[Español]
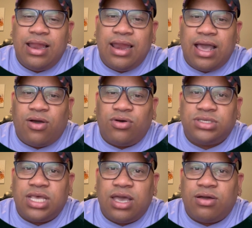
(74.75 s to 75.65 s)
las
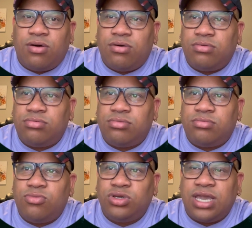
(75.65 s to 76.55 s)
cosas
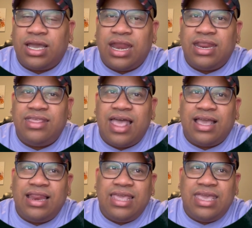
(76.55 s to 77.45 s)
con mucha
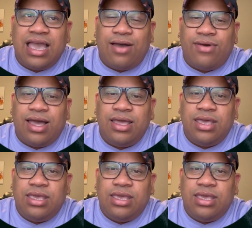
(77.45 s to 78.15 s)
claridad que le llegaba